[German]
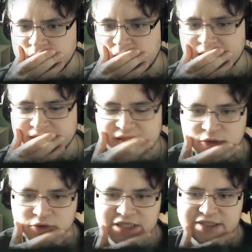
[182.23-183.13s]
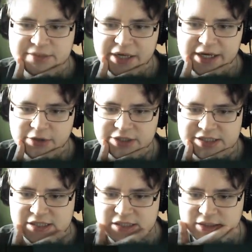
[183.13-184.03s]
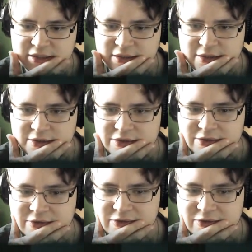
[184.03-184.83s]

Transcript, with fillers: Ach, der sucht nach dem Ring und hat jetzt... Oh.